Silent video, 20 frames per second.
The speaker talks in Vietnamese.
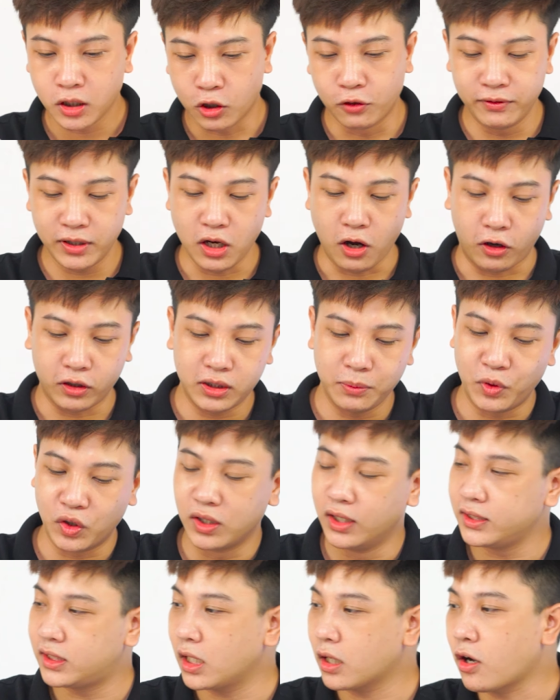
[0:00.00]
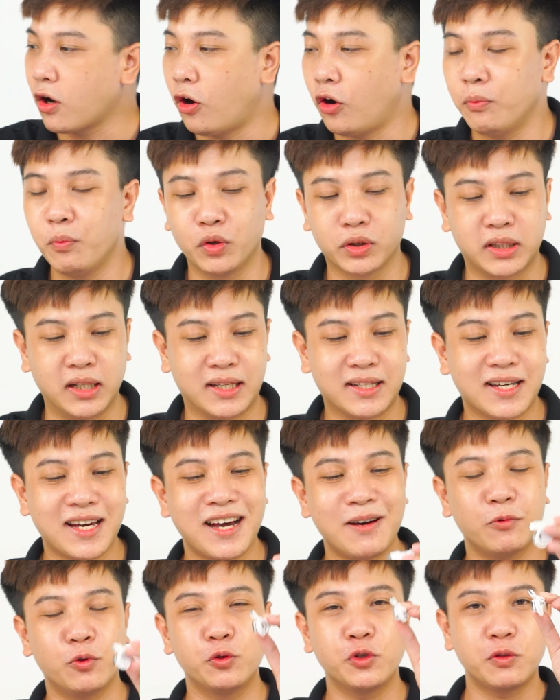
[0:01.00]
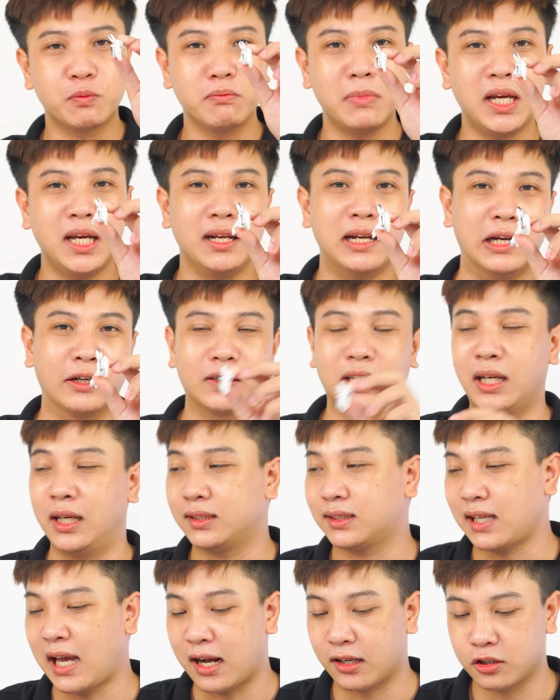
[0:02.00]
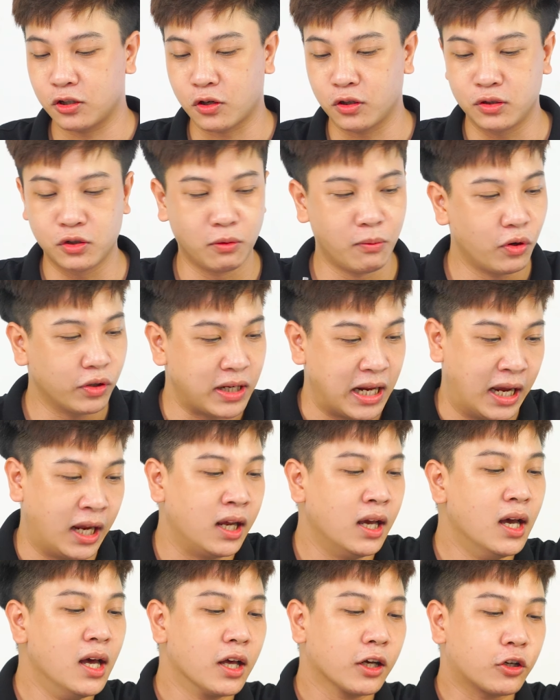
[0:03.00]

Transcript: Cùng với đó thì mọi người sẽ có một cái cáp USB để có thể sạc cho con robot này.